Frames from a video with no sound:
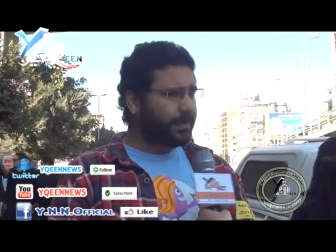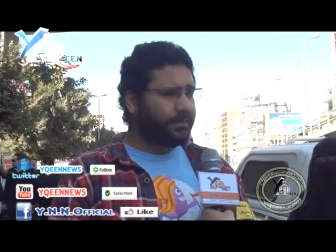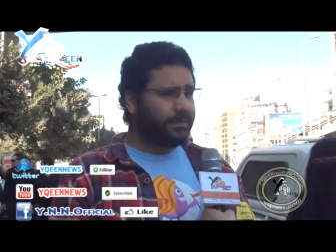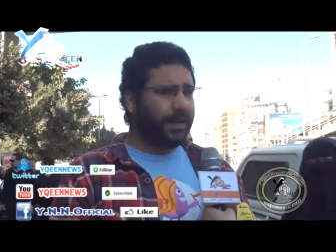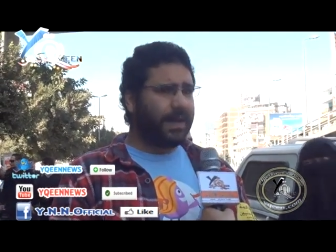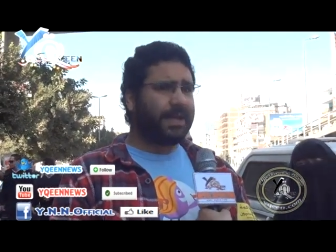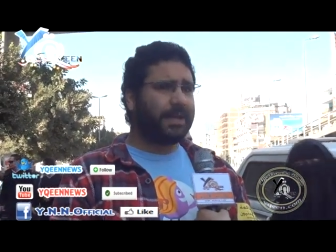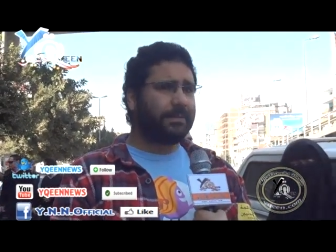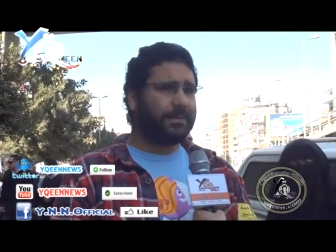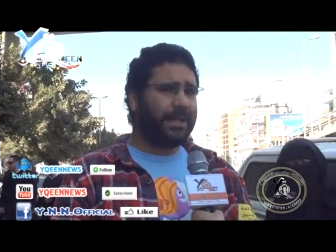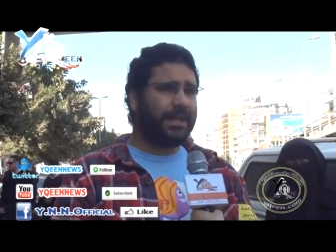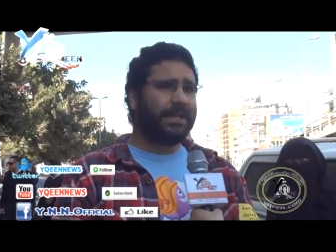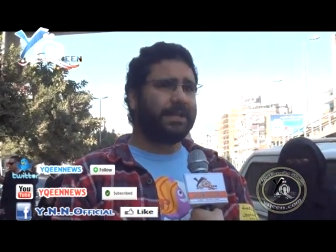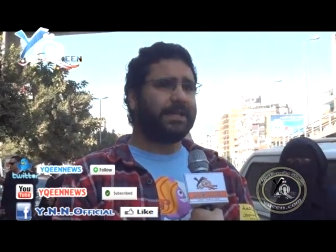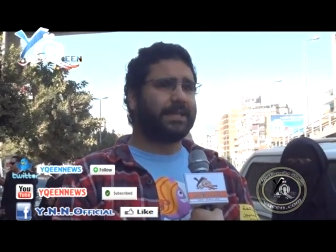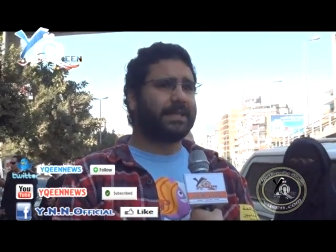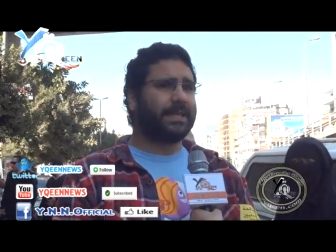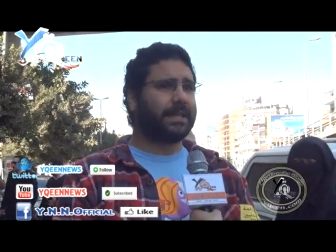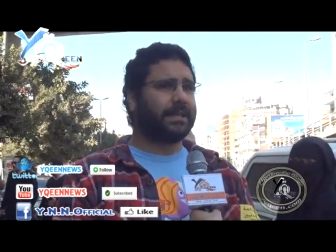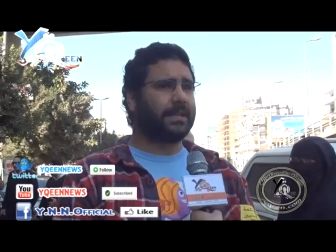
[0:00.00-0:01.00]
فاحنا بنحيي
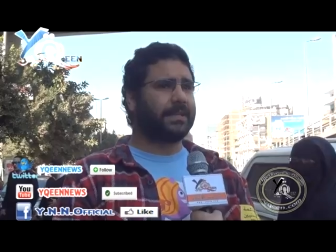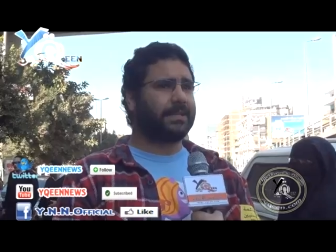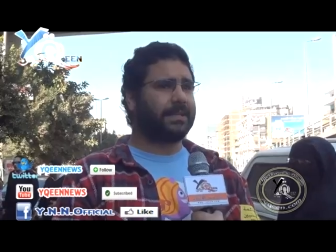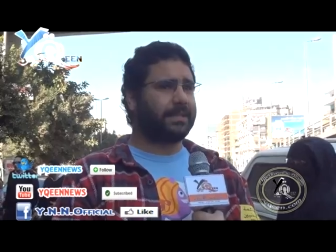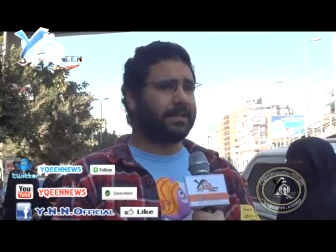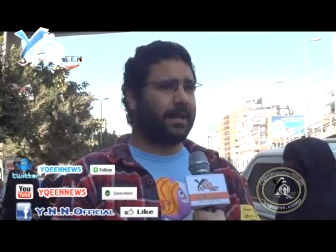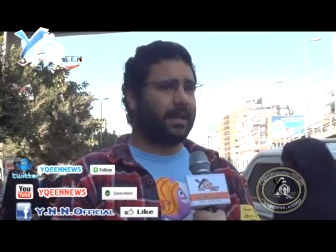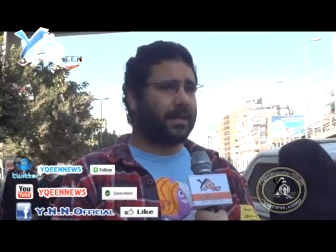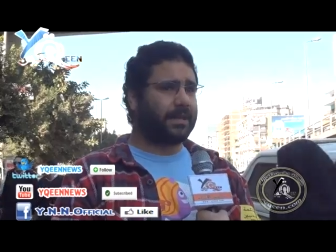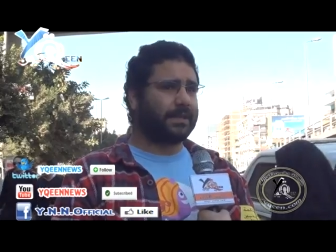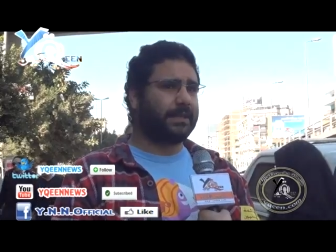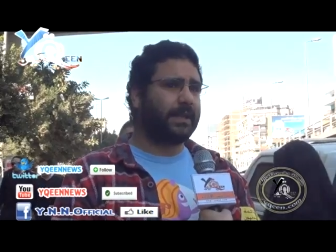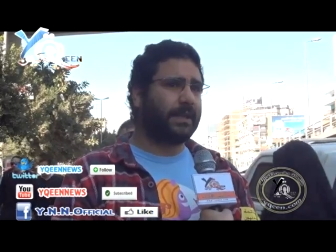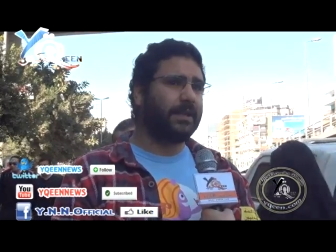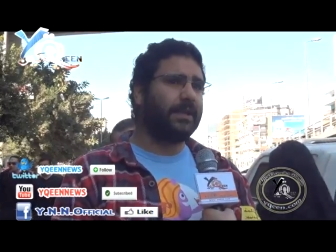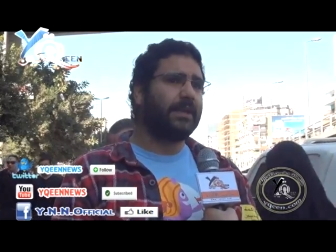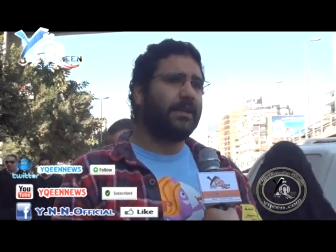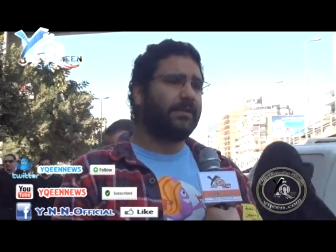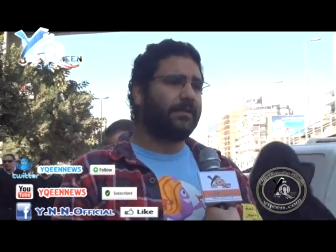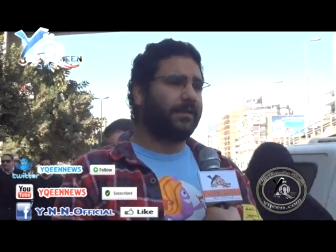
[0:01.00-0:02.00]
الذكرى دي النهارده
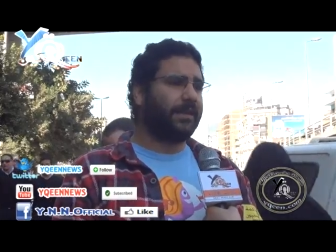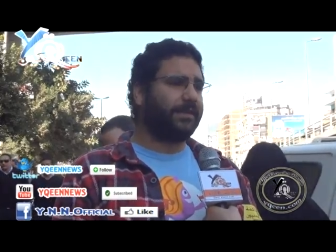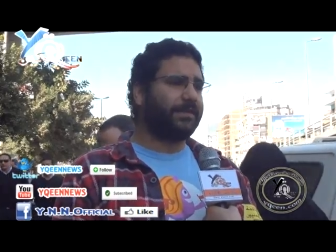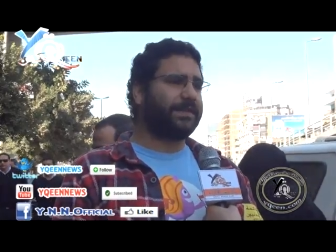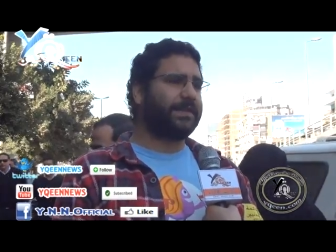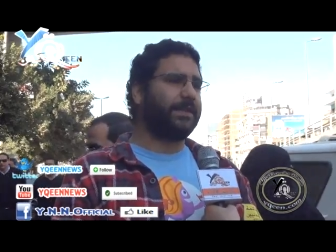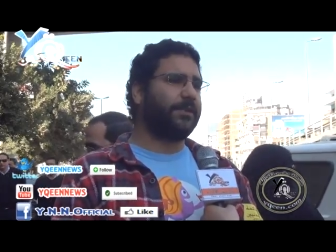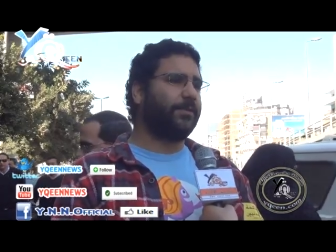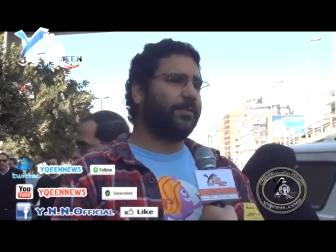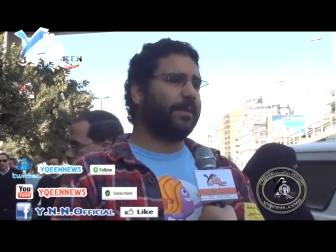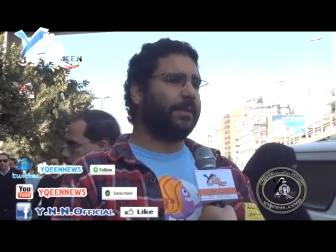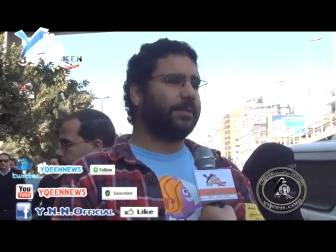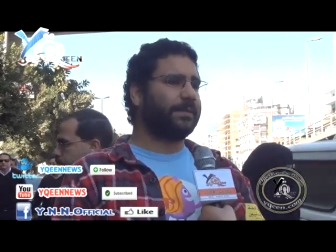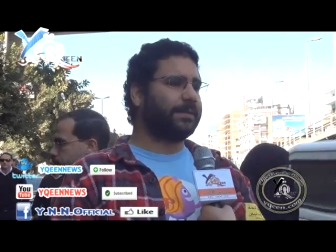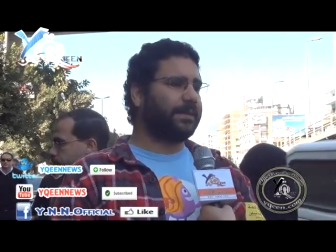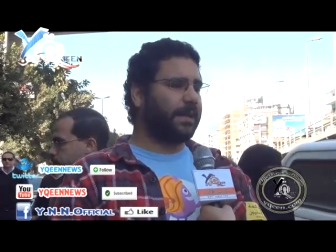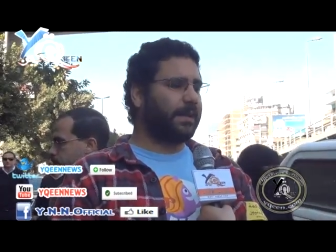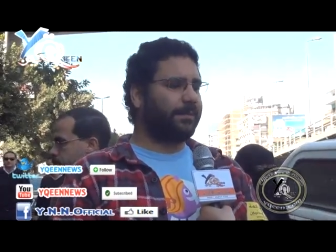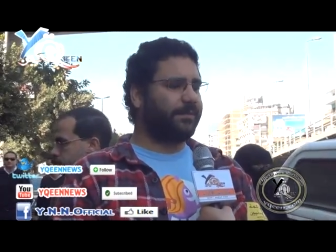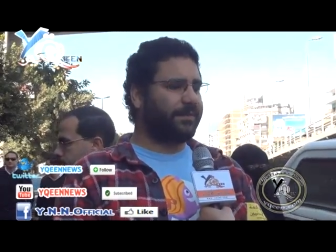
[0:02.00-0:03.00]
في نفس اليوم اللي
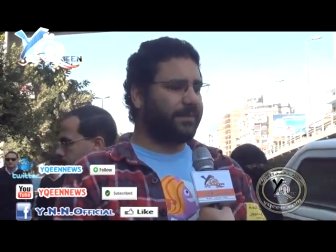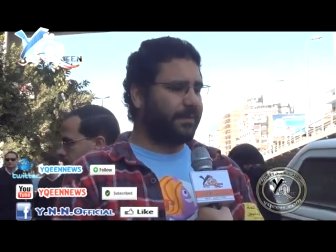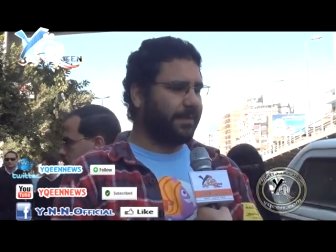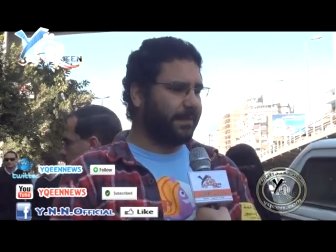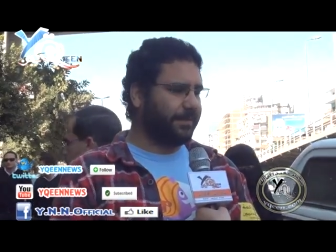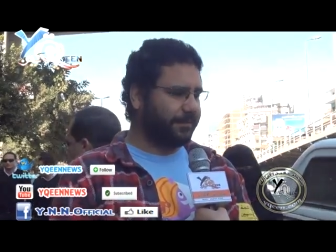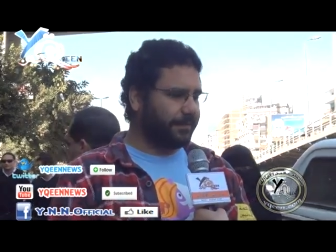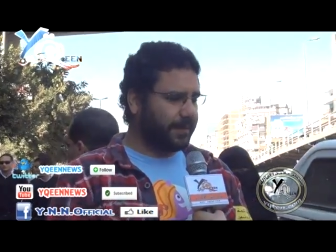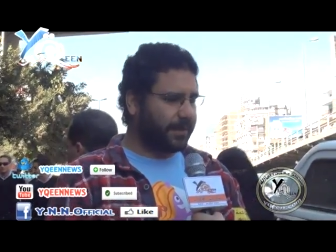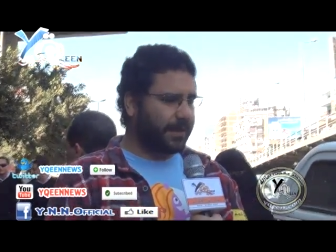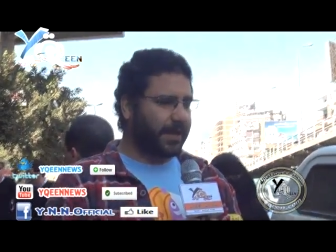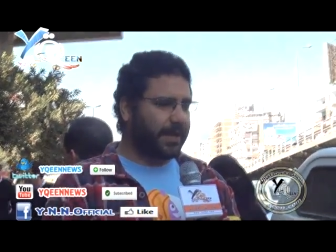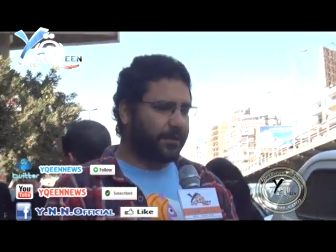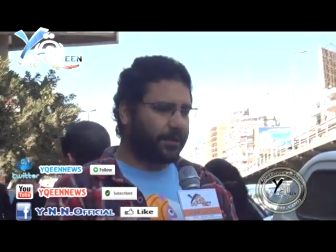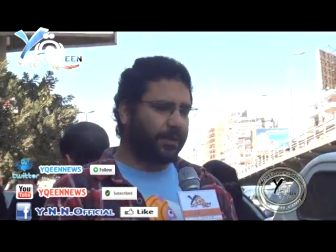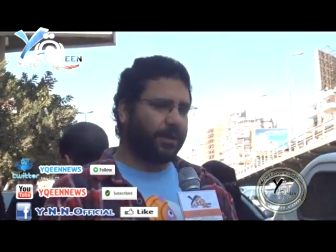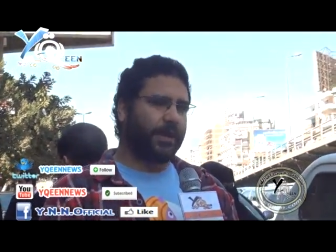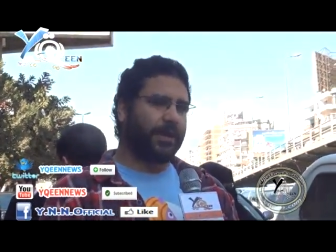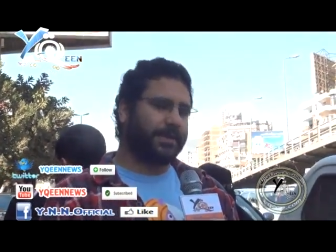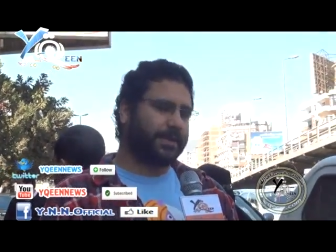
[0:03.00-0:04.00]
بنطالب فيه بالافراج عن
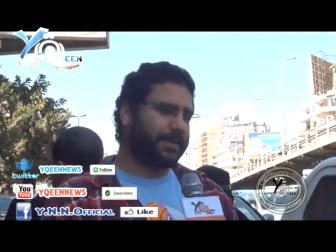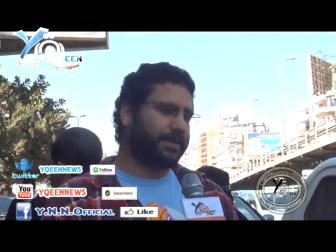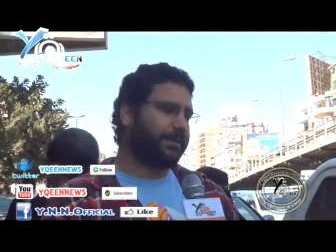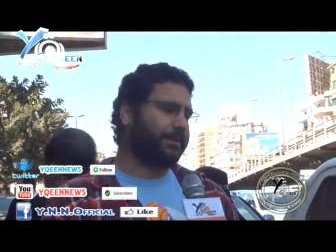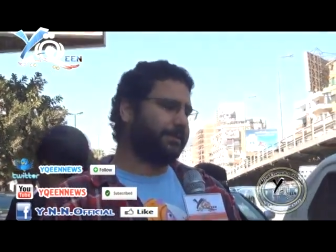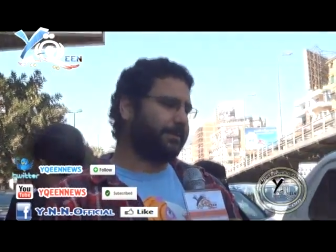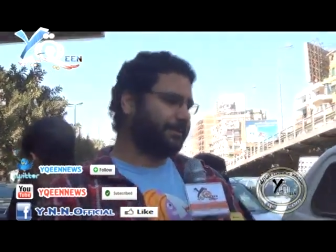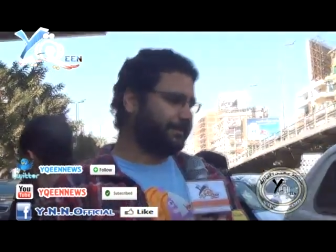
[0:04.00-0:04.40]
كل الاسر